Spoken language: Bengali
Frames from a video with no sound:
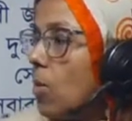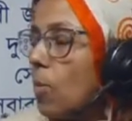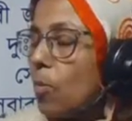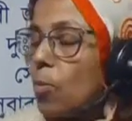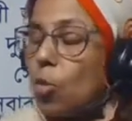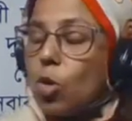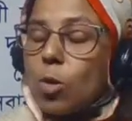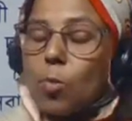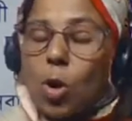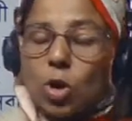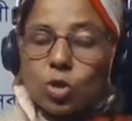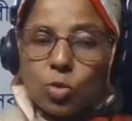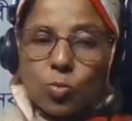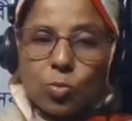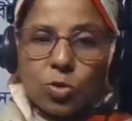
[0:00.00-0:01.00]
মূল
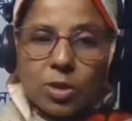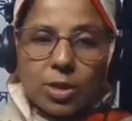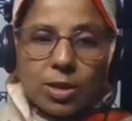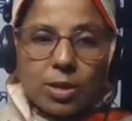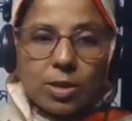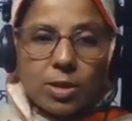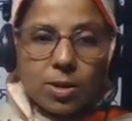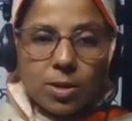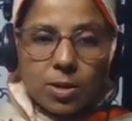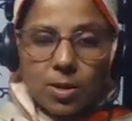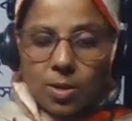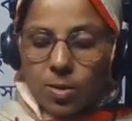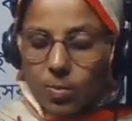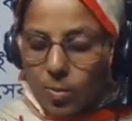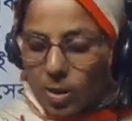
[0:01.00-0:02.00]
বক্তব্যতে
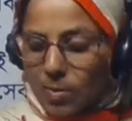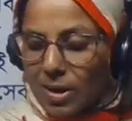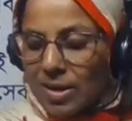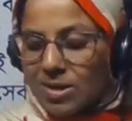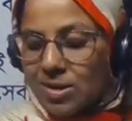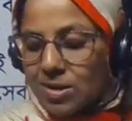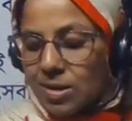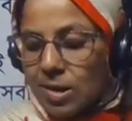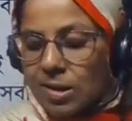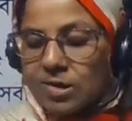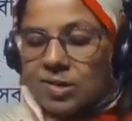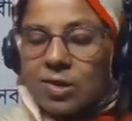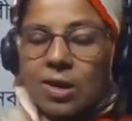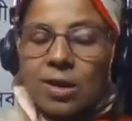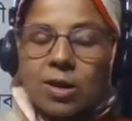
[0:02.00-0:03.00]
মানে মাদার
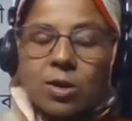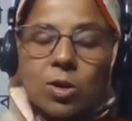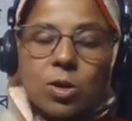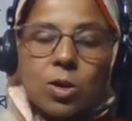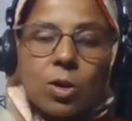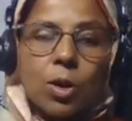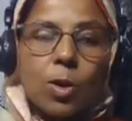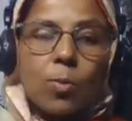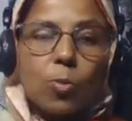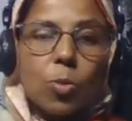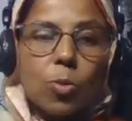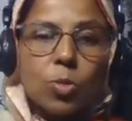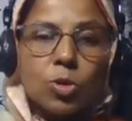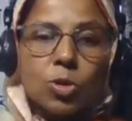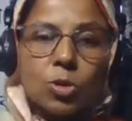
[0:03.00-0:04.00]
তেরেসা
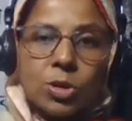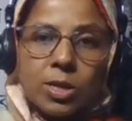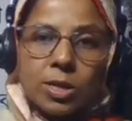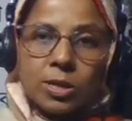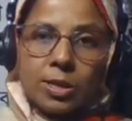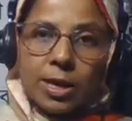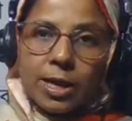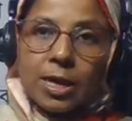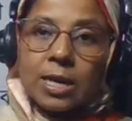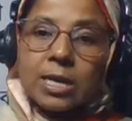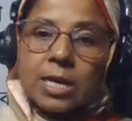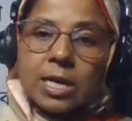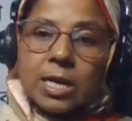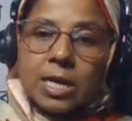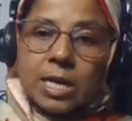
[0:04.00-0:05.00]
প্রবন্ধটিতে
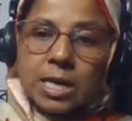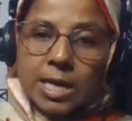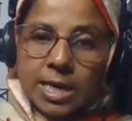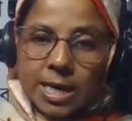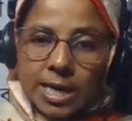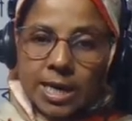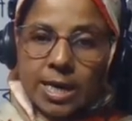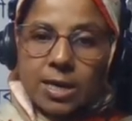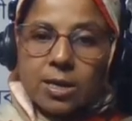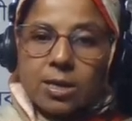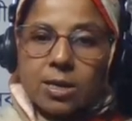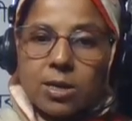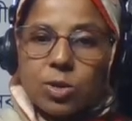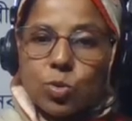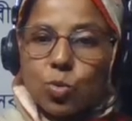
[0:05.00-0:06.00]
কি
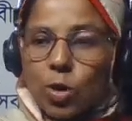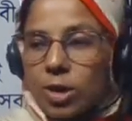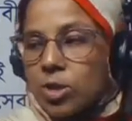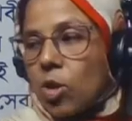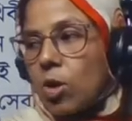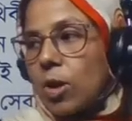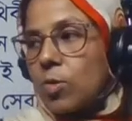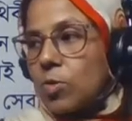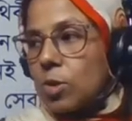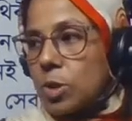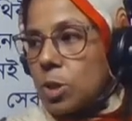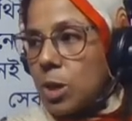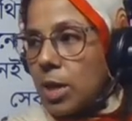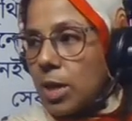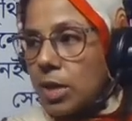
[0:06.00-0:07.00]
তুলে ধরা
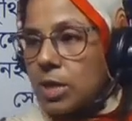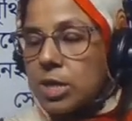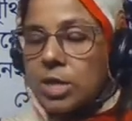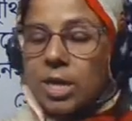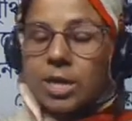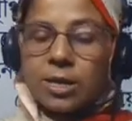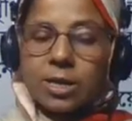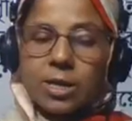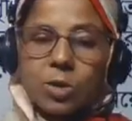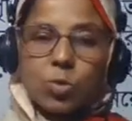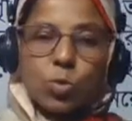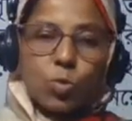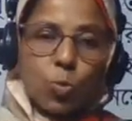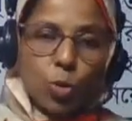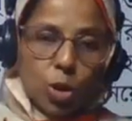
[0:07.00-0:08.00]
হয়েছে সেটি একটু
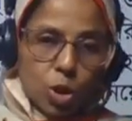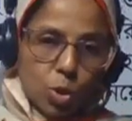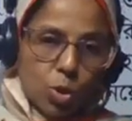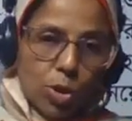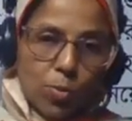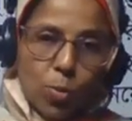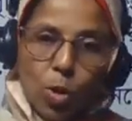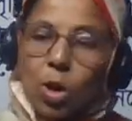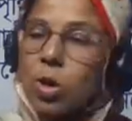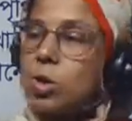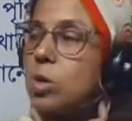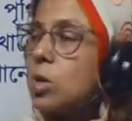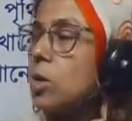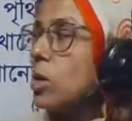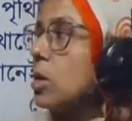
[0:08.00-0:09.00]
পড়ে শোনাবো
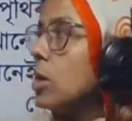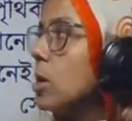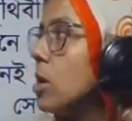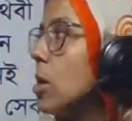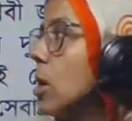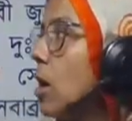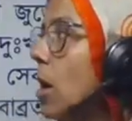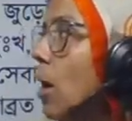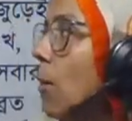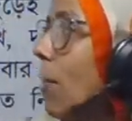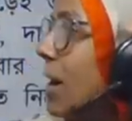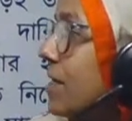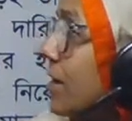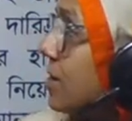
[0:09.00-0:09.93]
মাদার